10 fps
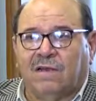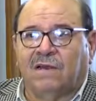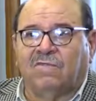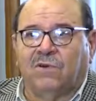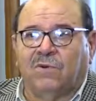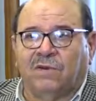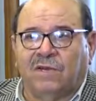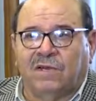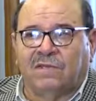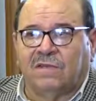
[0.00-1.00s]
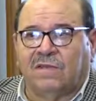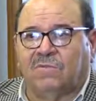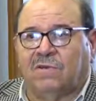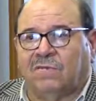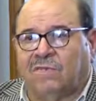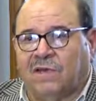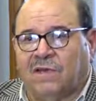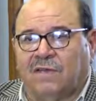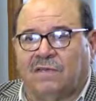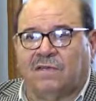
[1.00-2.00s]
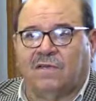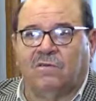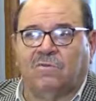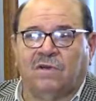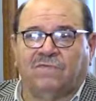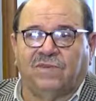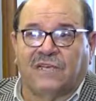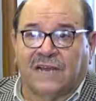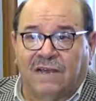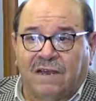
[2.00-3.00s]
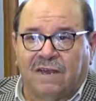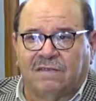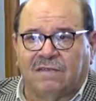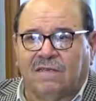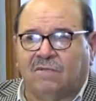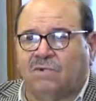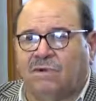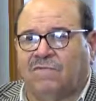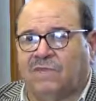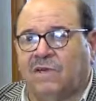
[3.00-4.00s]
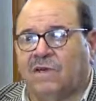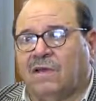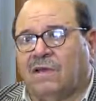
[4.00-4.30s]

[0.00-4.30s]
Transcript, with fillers: لا في حريته ولا في حياته ولا في قناعته ولا في